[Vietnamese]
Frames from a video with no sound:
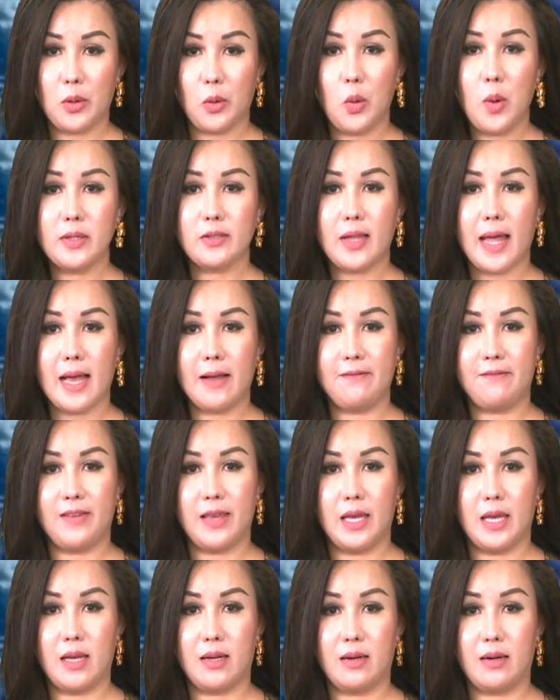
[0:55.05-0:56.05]
quốc than
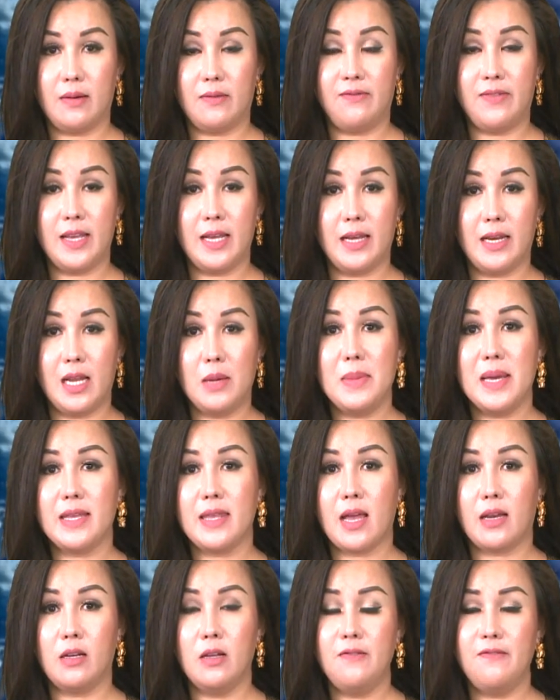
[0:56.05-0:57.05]
phiền vì đã bị
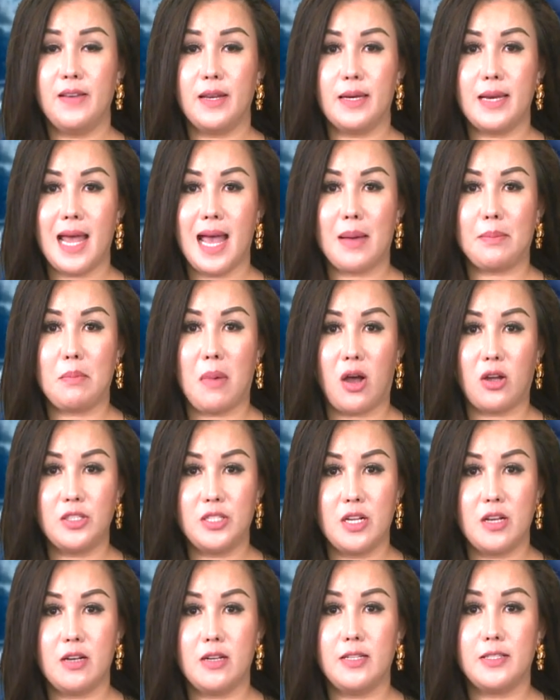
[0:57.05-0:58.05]
nhà nước Việt Nam bỏ
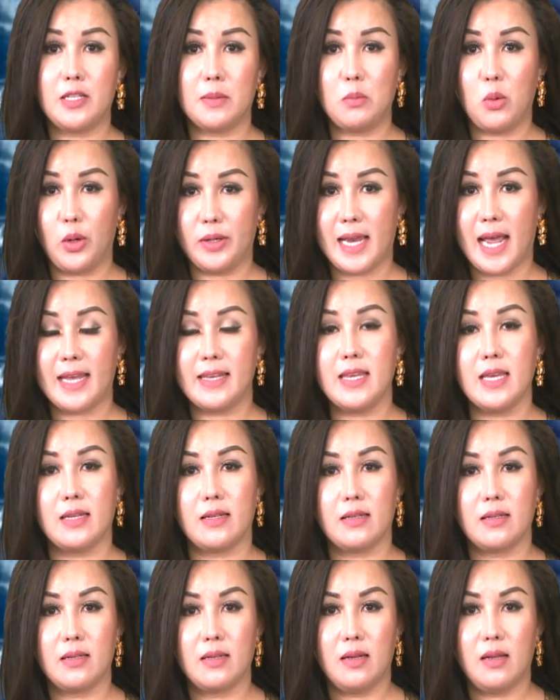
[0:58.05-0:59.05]
rơi trong mùa đại dịch
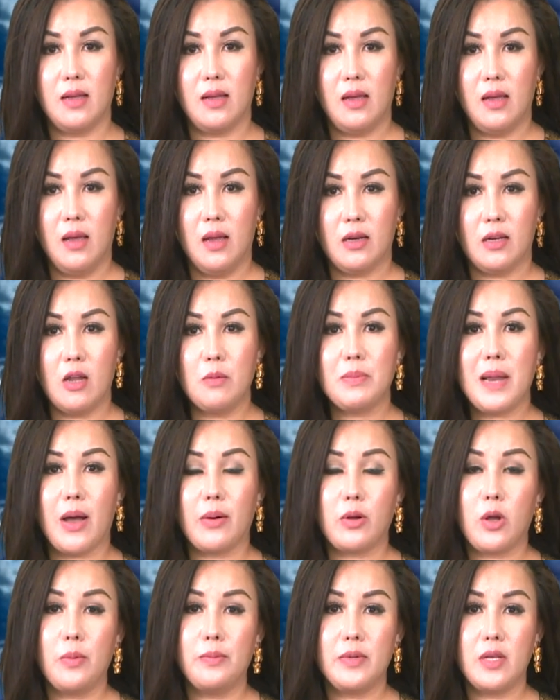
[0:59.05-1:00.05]
Đông đảo
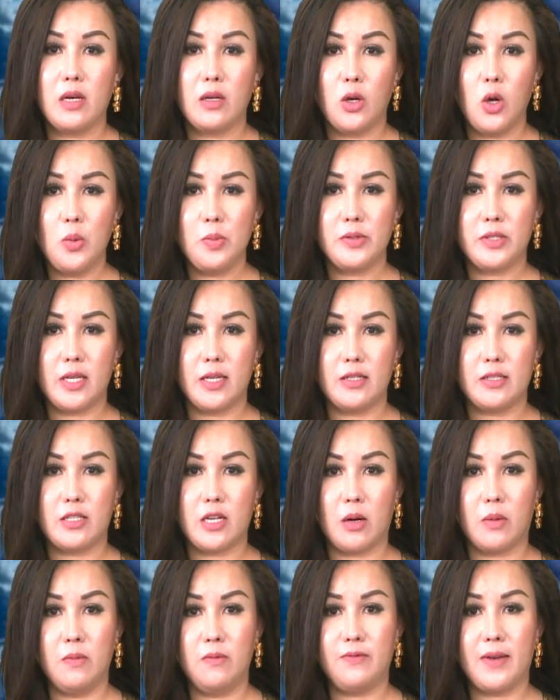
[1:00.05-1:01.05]
công dân Úc sinh
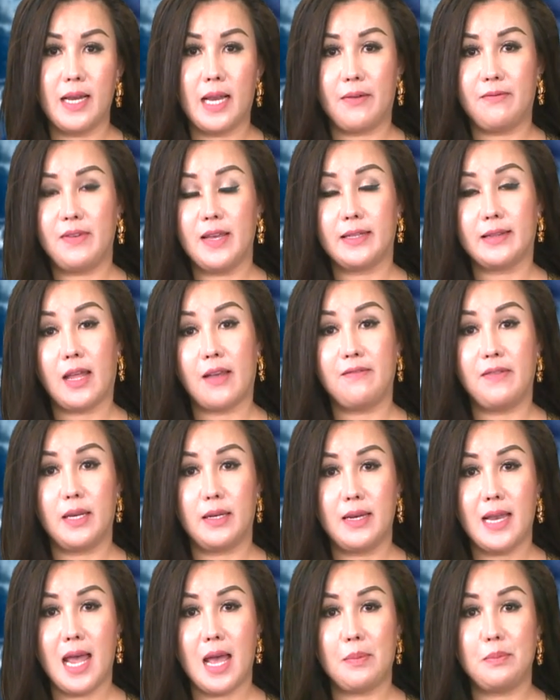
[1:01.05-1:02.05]
sống và làm việc tại
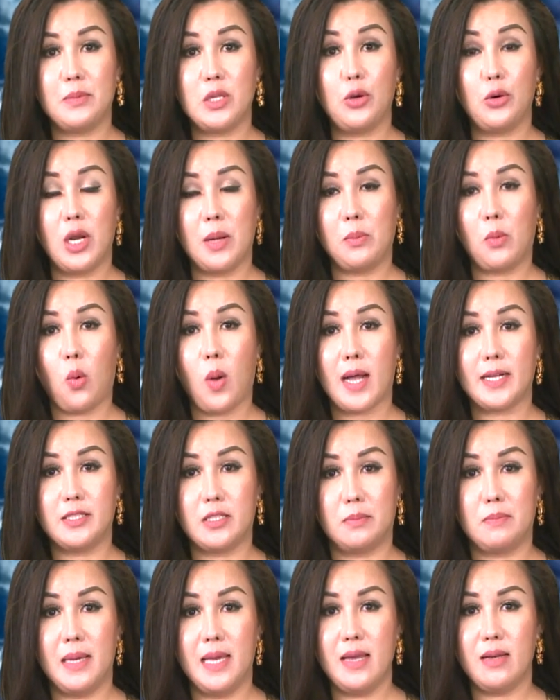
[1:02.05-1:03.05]
Việt Nam nhiều năm qua
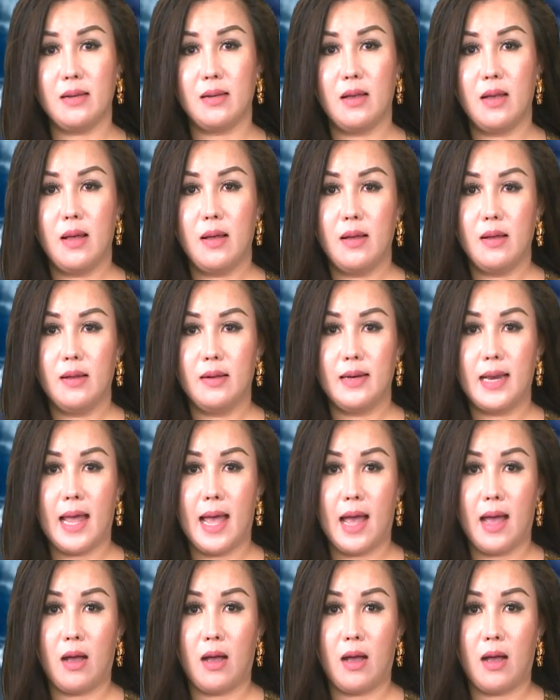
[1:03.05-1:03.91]
cho biết là